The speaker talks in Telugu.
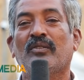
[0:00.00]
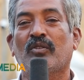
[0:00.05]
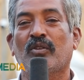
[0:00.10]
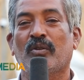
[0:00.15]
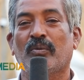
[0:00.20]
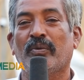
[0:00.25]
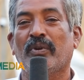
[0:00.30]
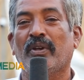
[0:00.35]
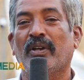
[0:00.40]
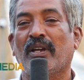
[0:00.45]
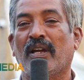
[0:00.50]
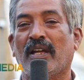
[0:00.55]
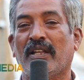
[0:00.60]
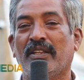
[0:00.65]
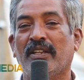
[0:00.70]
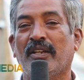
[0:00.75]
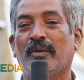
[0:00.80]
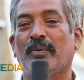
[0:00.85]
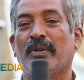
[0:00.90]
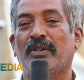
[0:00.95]
కుటుంబం యొక్క
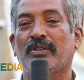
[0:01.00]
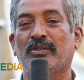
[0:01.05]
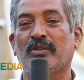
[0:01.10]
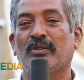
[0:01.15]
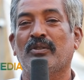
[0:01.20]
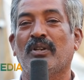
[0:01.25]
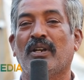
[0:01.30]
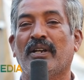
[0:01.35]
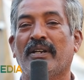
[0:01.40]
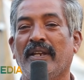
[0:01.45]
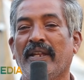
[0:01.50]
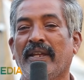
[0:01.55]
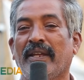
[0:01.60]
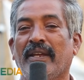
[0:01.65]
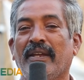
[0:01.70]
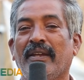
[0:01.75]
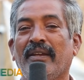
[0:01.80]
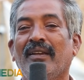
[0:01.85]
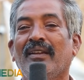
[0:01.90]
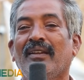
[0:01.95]
ఆర్థిక పరిస్థితులు అంటే
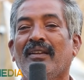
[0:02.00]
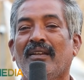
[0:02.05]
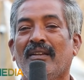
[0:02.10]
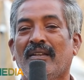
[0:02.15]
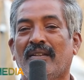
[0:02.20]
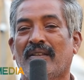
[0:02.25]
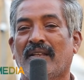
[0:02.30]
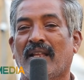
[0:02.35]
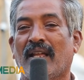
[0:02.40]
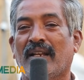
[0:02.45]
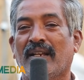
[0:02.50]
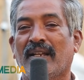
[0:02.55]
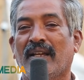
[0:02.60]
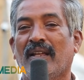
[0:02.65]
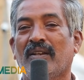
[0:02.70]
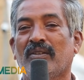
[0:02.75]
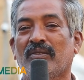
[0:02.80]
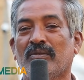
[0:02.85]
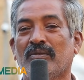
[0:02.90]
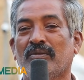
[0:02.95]

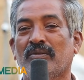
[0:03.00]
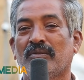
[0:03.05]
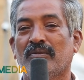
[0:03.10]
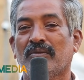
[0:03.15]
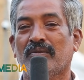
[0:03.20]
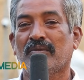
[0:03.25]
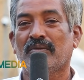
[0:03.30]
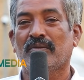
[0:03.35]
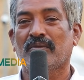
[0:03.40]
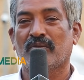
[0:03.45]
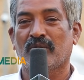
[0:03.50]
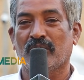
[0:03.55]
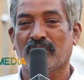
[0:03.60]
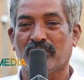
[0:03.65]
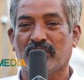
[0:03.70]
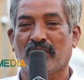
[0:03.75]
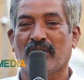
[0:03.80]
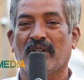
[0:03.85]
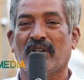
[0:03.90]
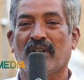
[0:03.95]
నాన్నగారు
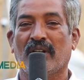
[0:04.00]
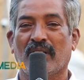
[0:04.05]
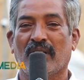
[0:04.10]
కొంచెం